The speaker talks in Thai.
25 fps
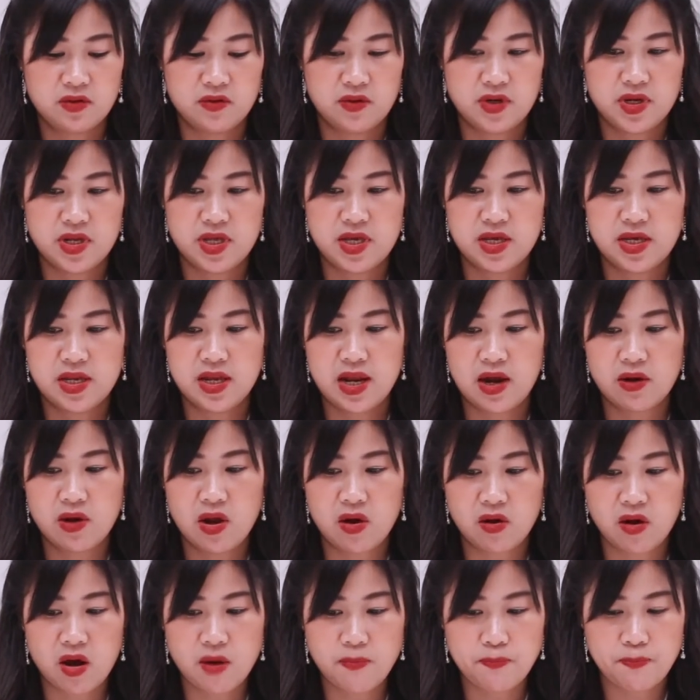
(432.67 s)
ตัวนี้แล้ว
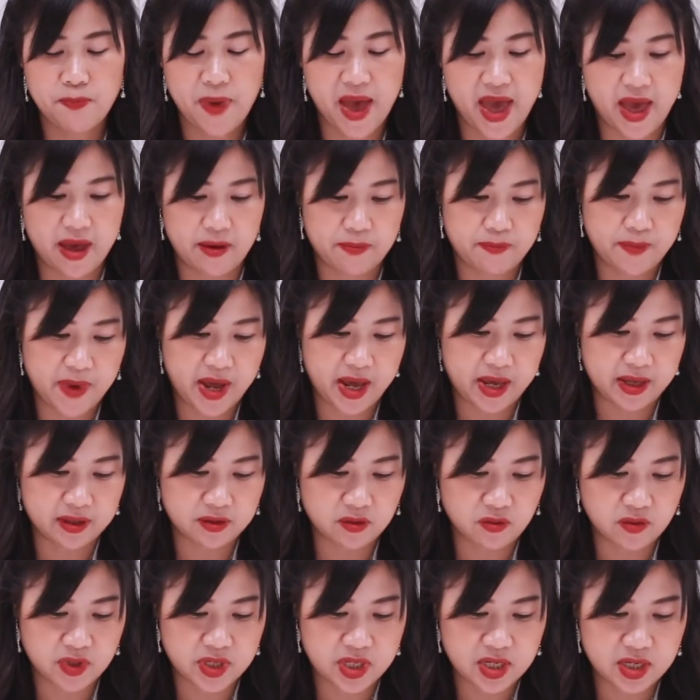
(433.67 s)
เราก็แปะไป
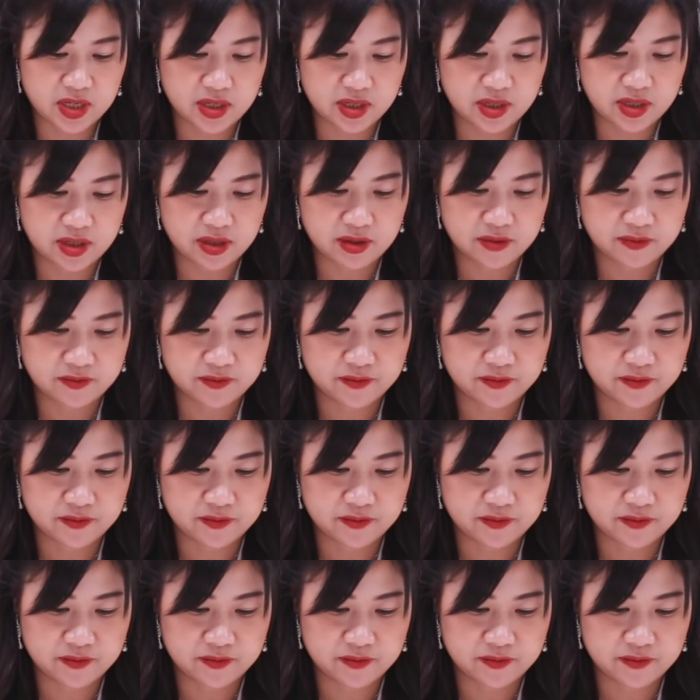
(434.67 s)
ตรงนี้เลย